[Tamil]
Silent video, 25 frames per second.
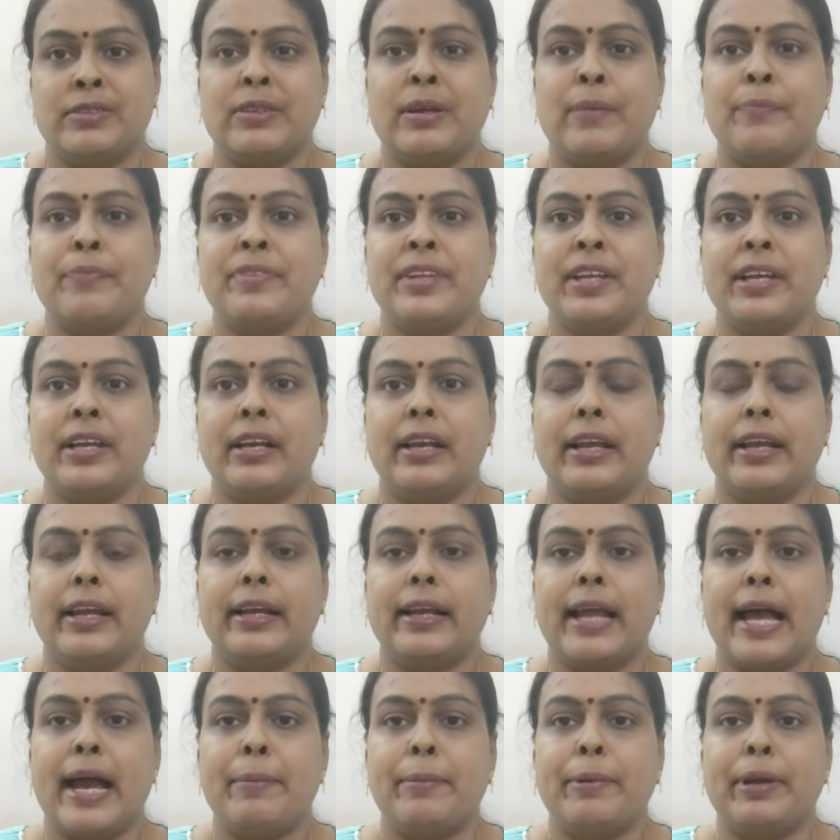சம்திங்
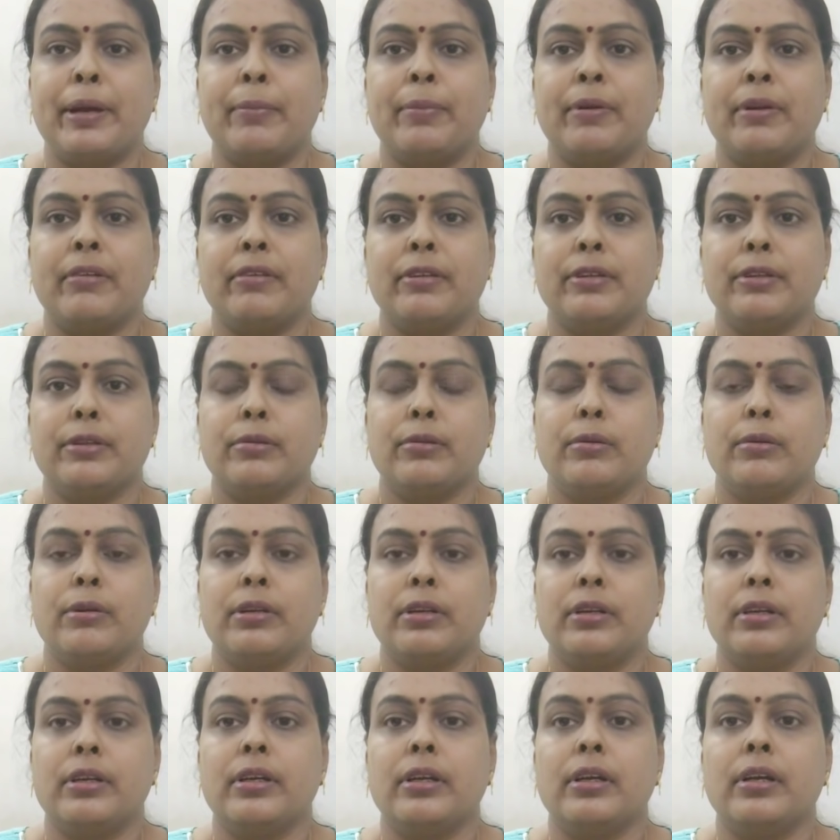லைக் லேப்டாப்பில் வந்து
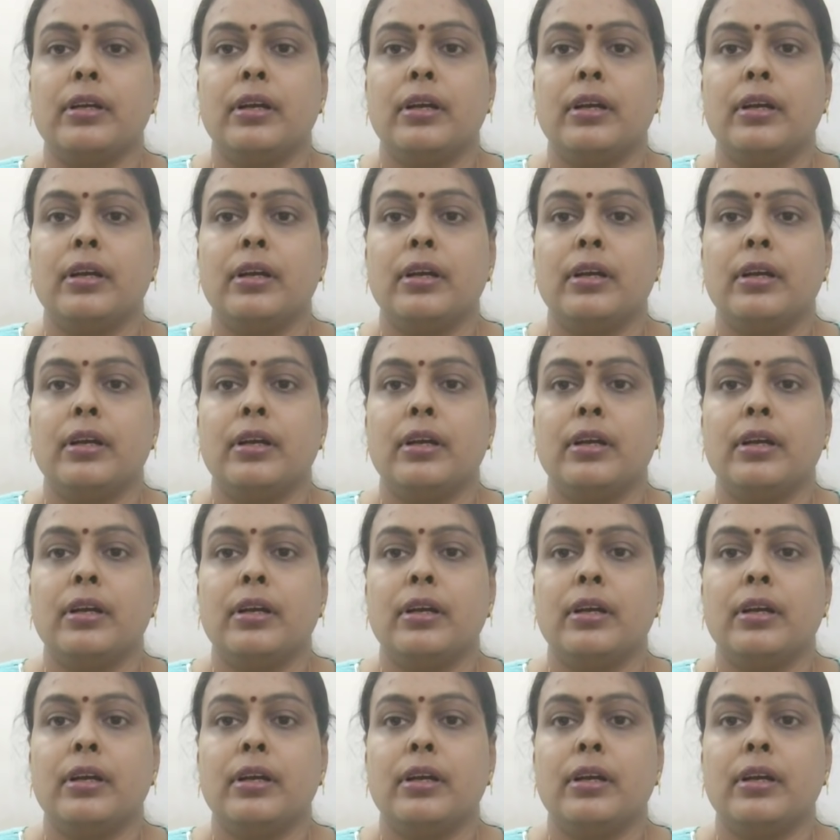ஒரு